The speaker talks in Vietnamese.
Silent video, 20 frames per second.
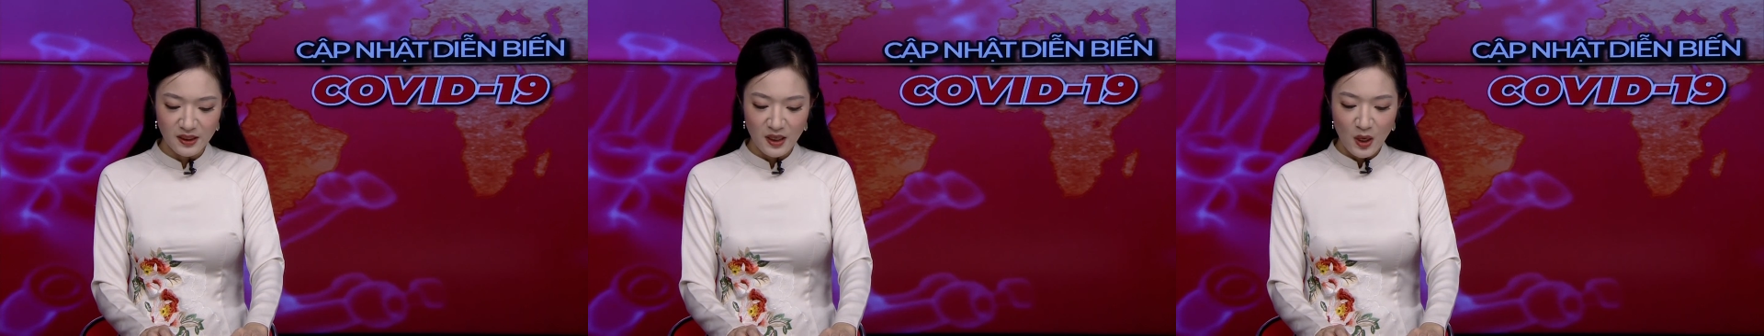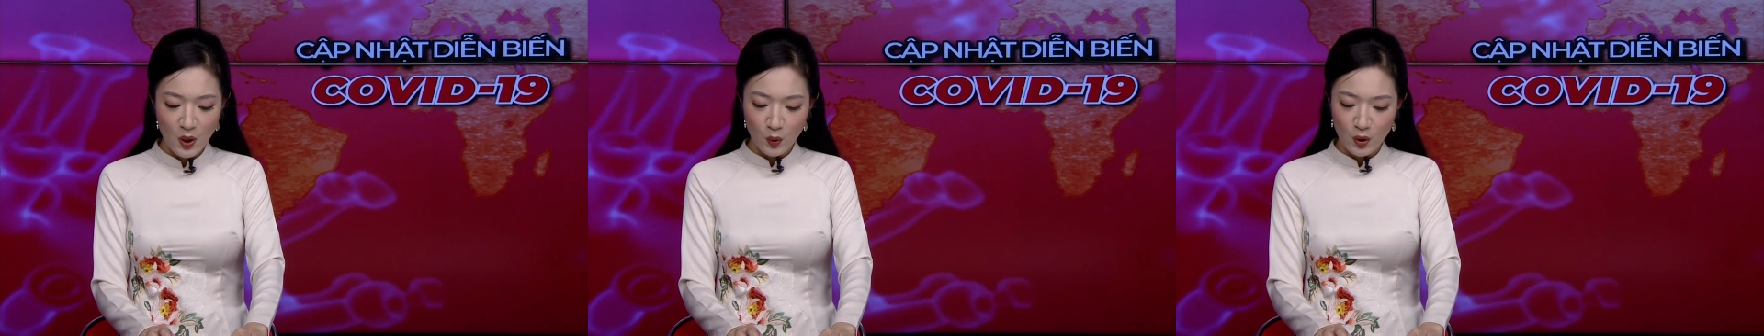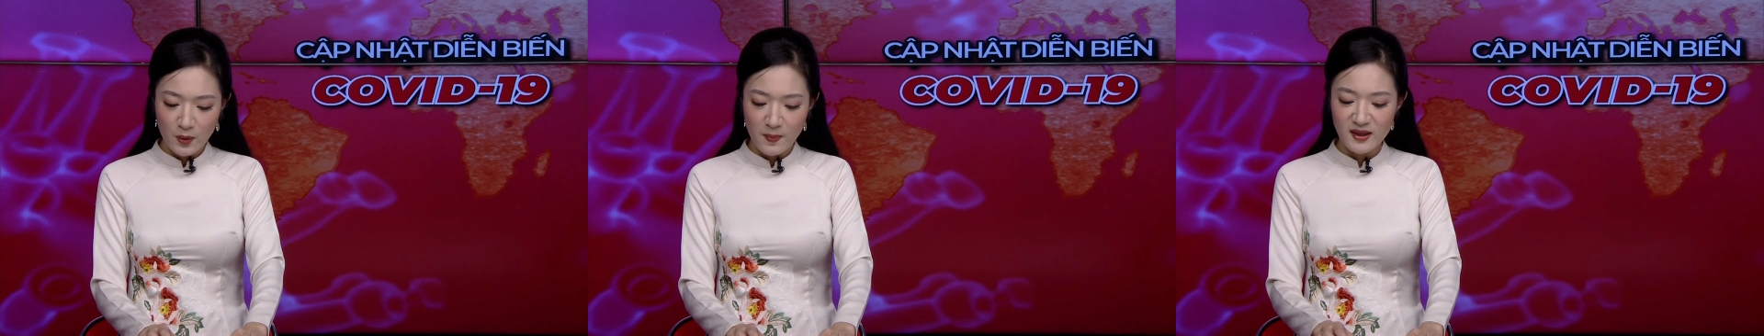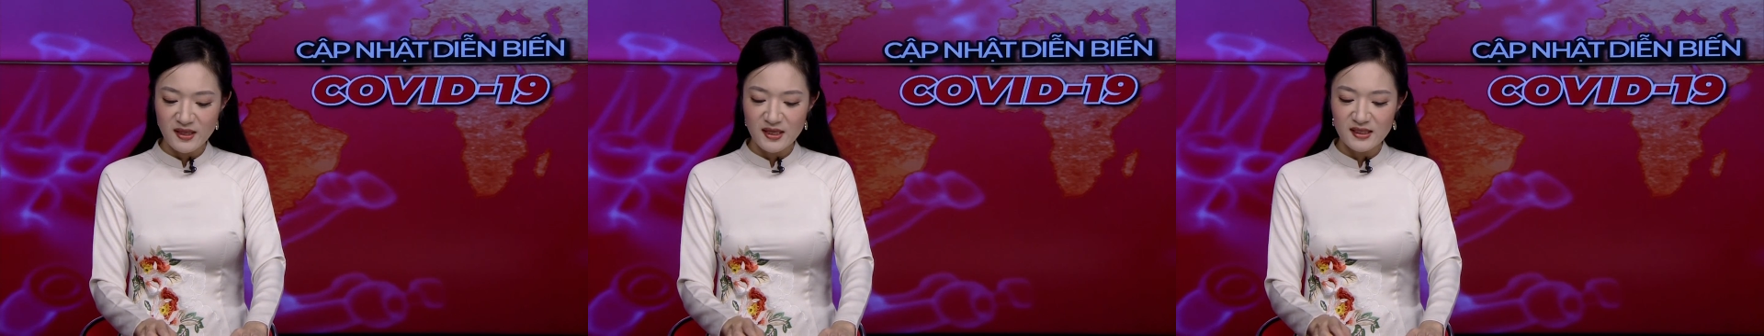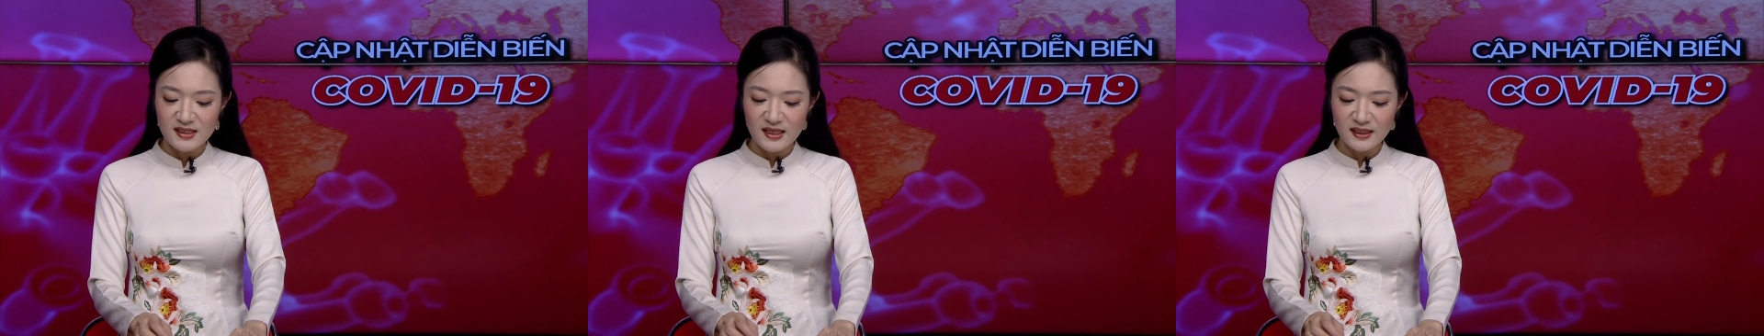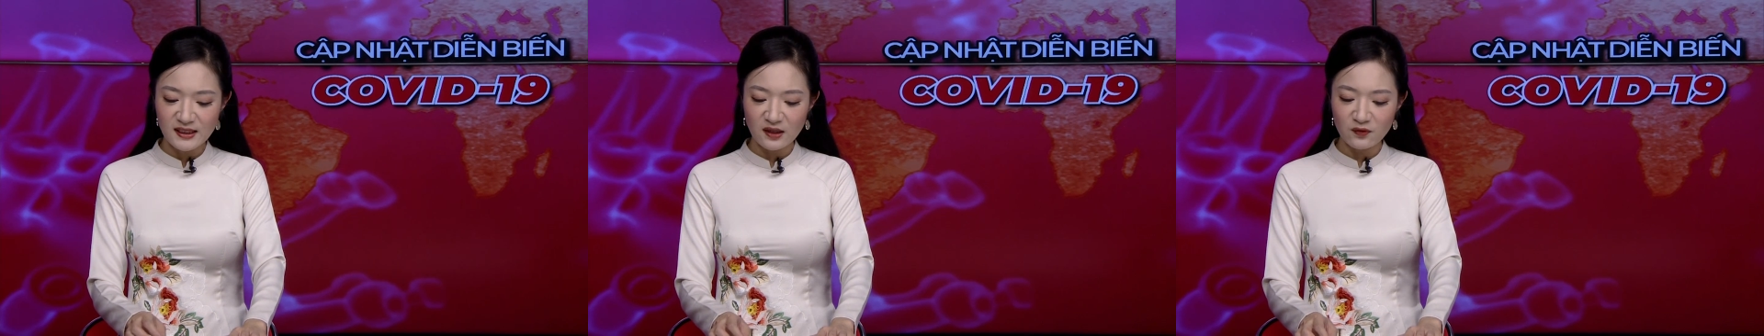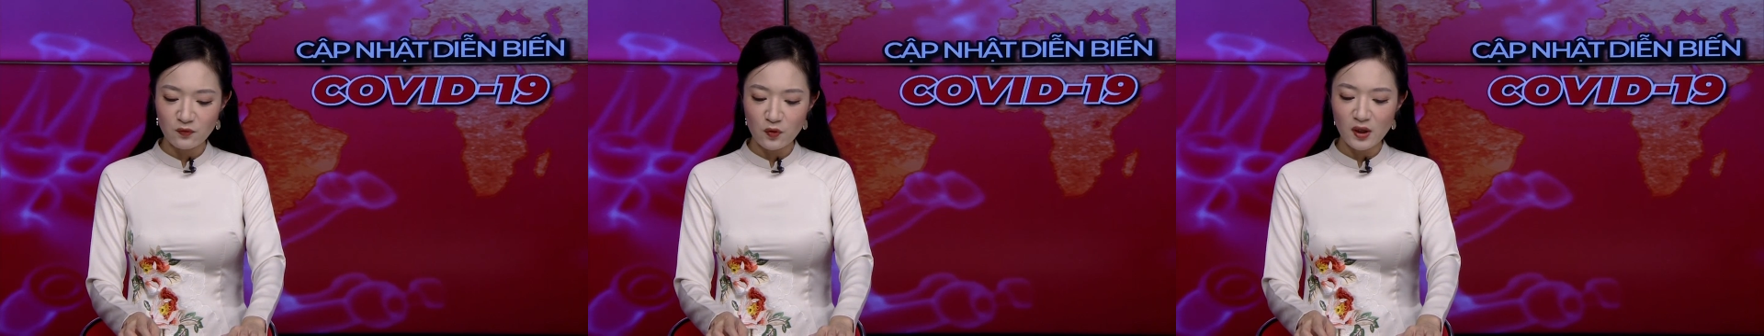Ủy ban nhân dân thành
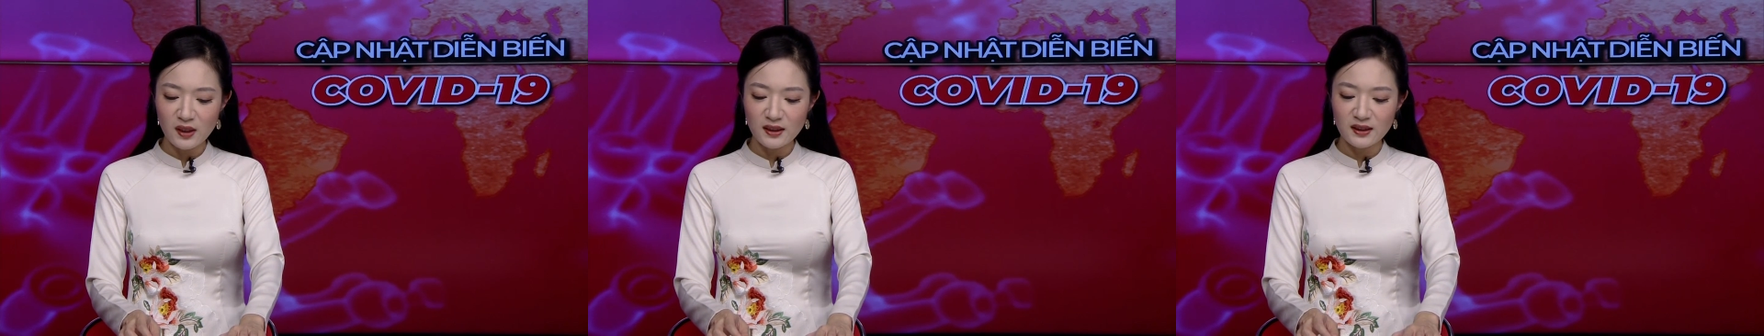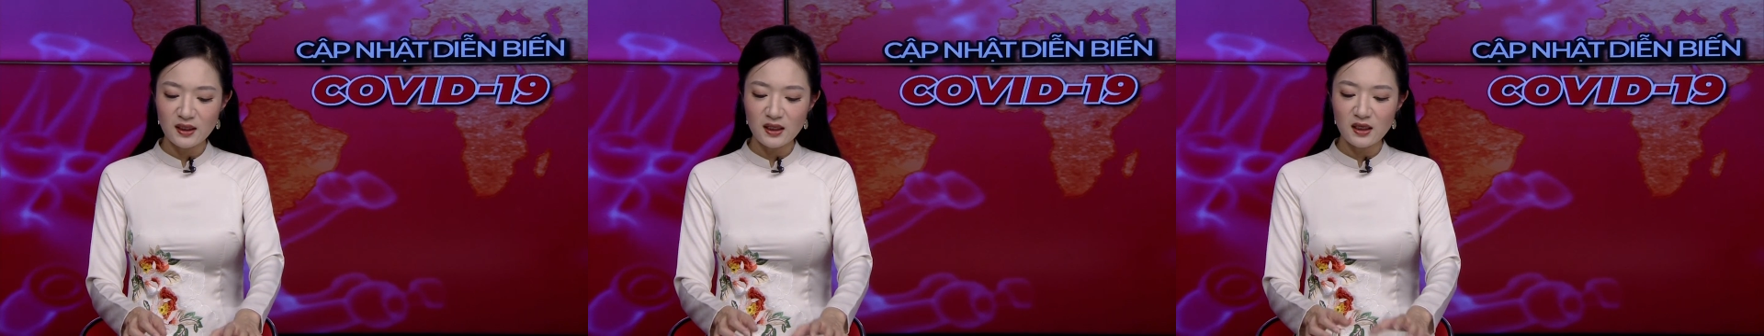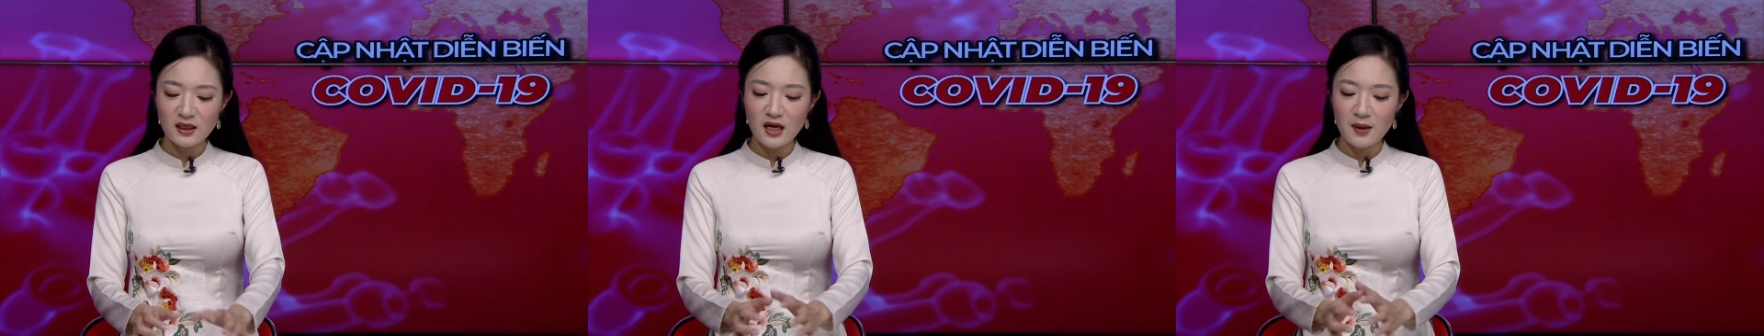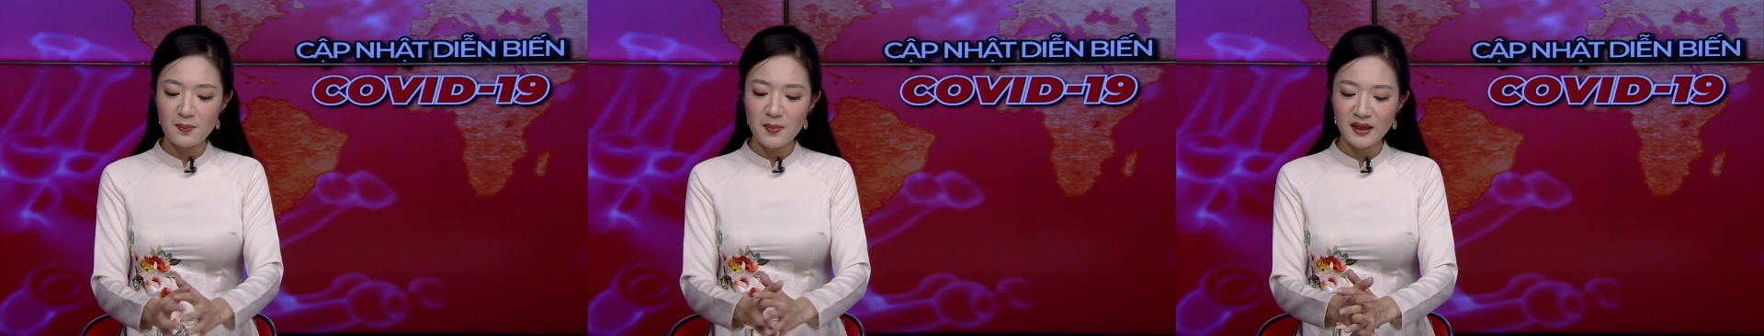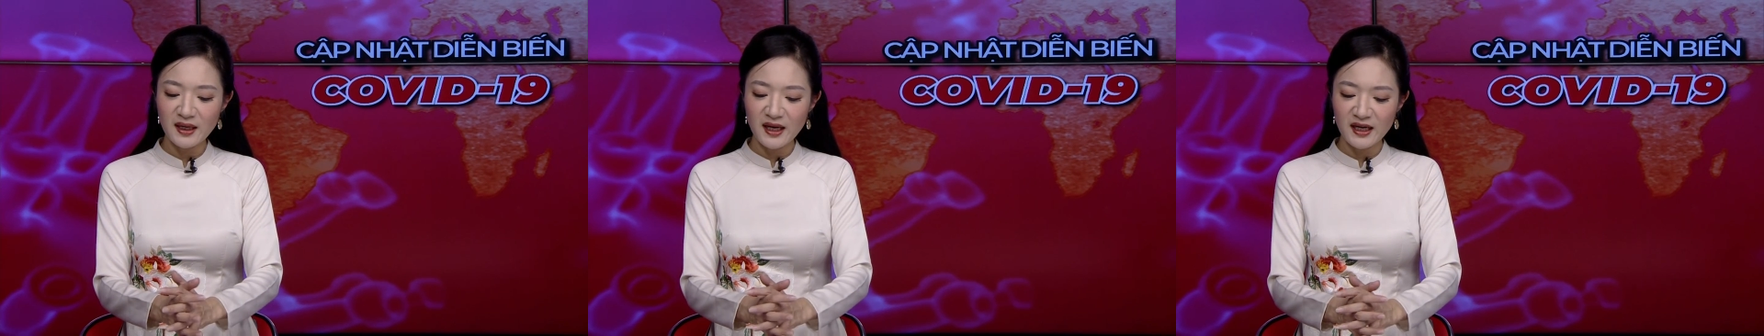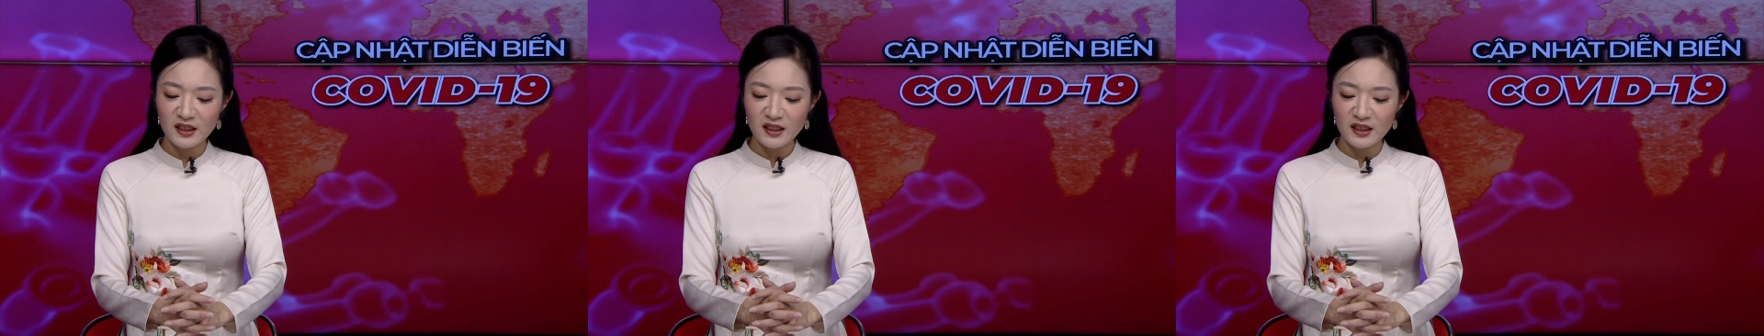phố Cần Thơ đã ban hành